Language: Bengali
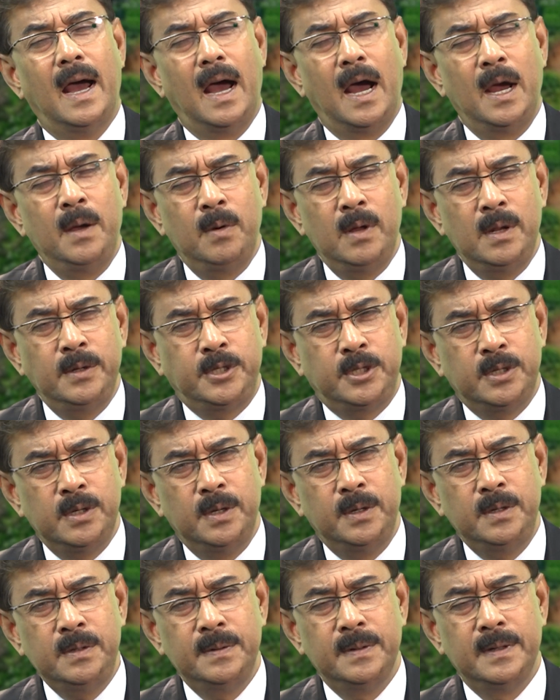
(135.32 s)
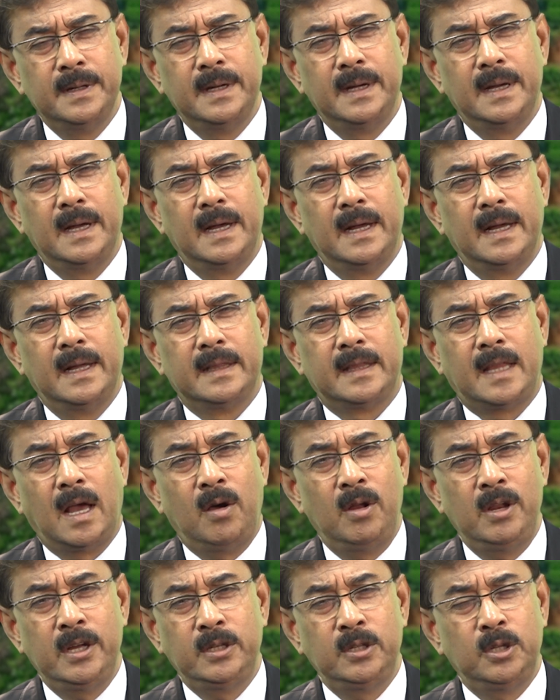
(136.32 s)
আমি বলি শোনো
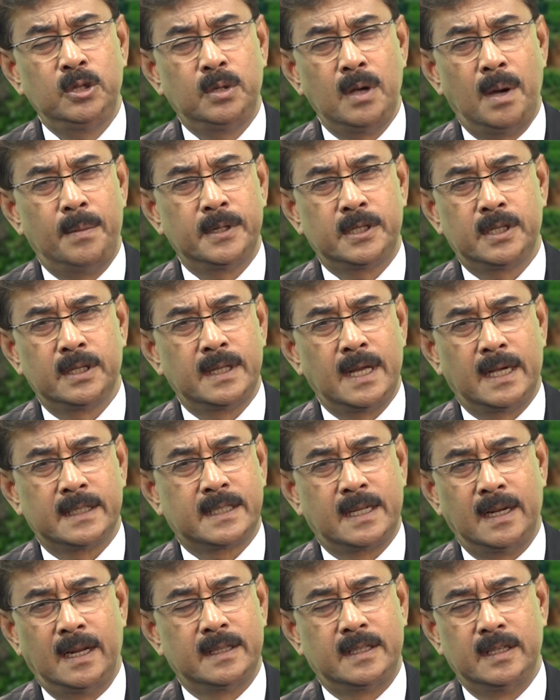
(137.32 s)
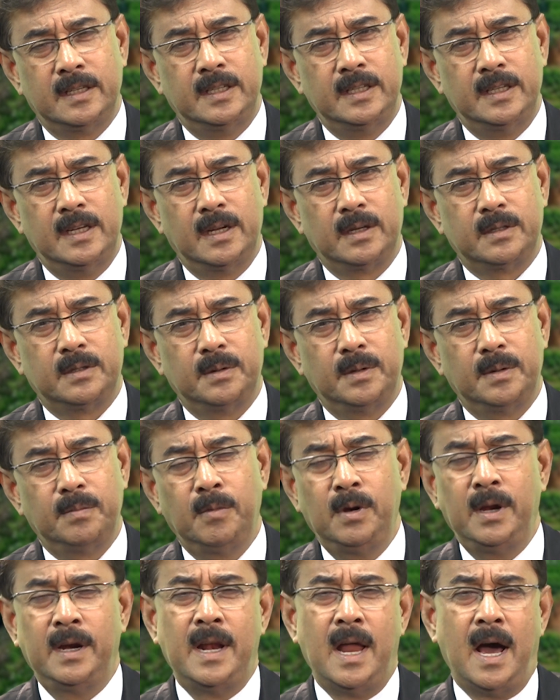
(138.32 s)
তাহলে কিন্তু তুই আমার সাথে আজকে রাতে ডিনার করবে
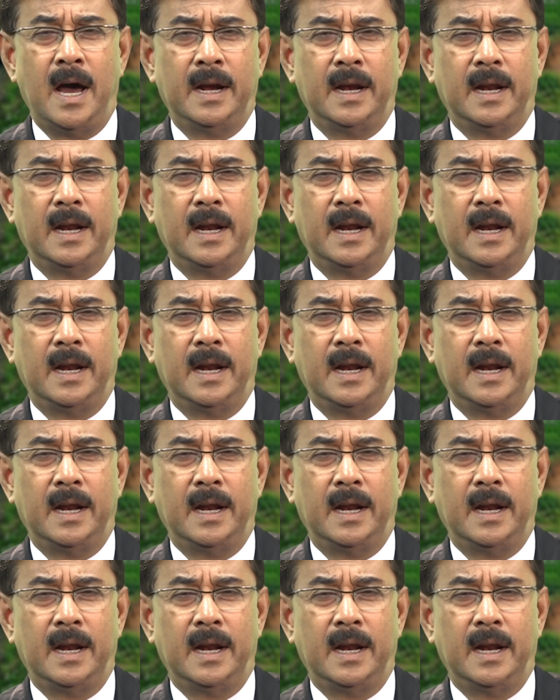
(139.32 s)
বলে না